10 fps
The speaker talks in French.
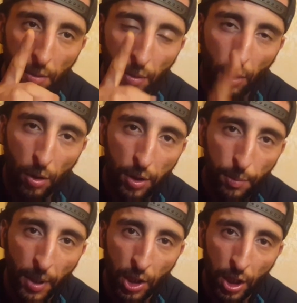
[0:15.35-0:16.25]

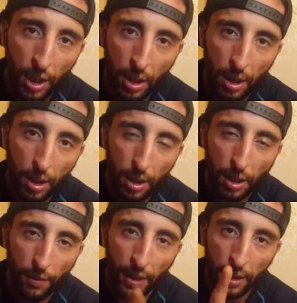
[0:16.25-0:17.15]
France-Belgique,
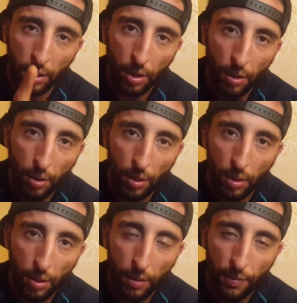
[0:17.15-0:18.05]
ça va être
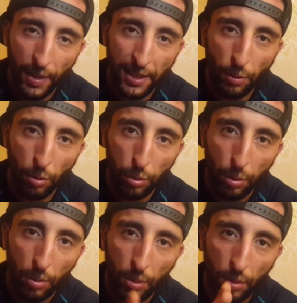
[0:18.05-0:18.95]
fesse
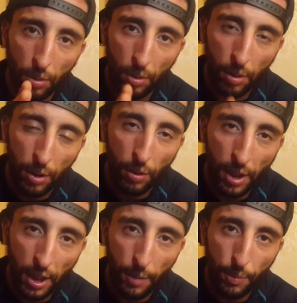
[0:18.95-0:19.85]
tendue. Les
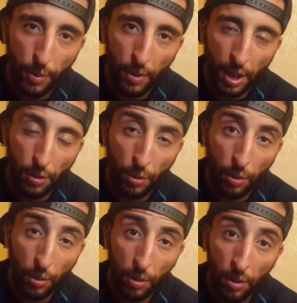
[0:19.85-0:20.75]
deux équipes
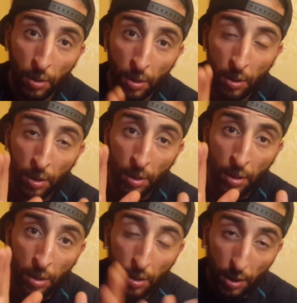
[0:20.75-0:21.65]
nationaux
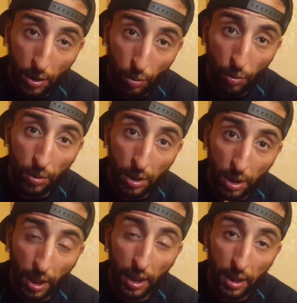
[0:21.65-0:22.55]
sont
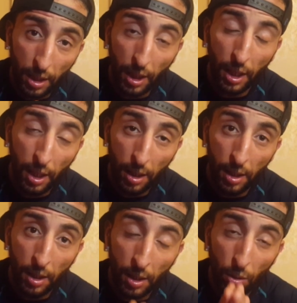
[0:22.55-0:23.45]
très très
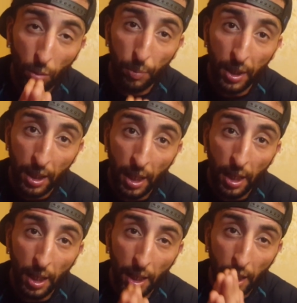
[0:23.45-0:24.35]

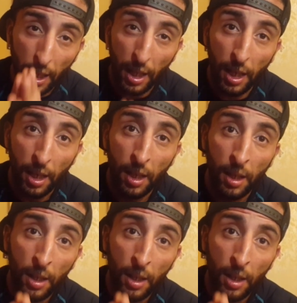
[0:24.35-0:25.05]
compliquées à